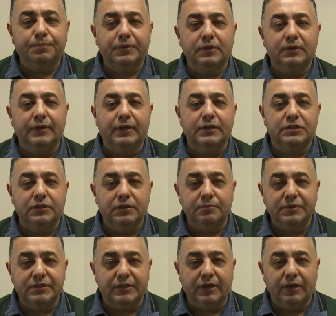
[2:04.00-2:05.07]
pırıl
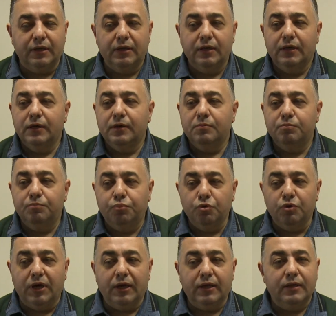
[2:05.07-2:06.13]
gençlerimiz de
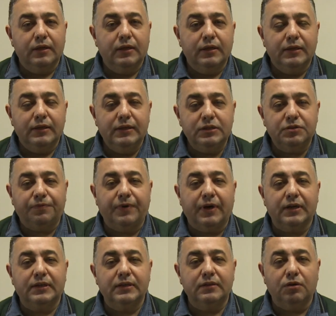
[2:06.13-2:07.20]
buna hiç
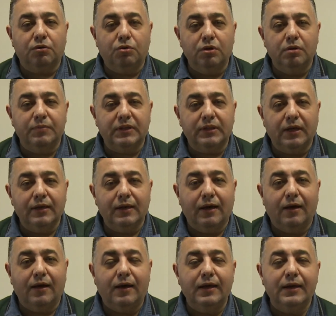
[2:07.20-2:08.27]
farkında olmadan
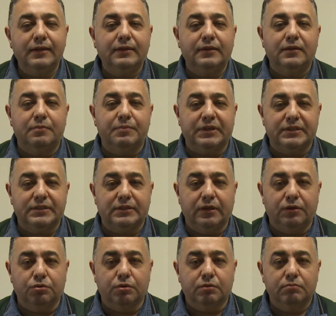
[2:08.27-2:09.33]
alet edilmek
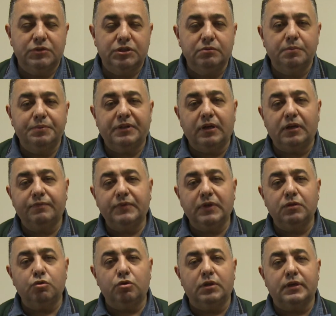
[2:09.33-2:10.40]
isteniyor. Şimdi bir
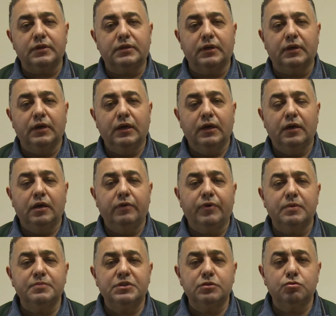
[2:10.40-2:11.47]
taraftan diyorlar ki
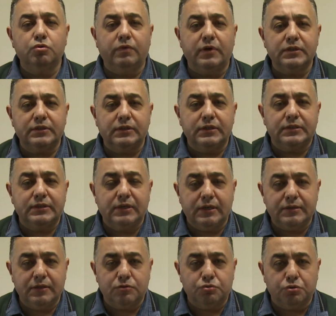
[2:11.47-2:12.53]
efendim siz üniversiteye
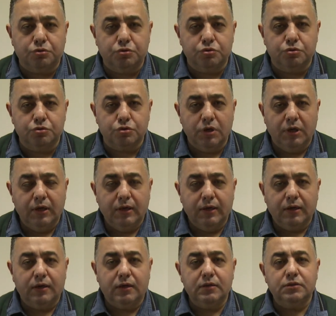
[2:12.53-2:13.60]
siyaset sokuyorsunuz.
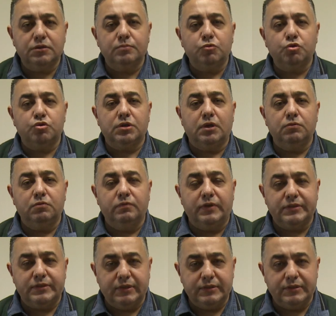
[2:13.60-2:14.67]
Kardeşim güzel
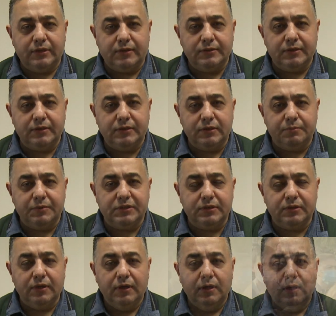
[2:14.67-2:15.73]
üniversiteye siyaset girmesin.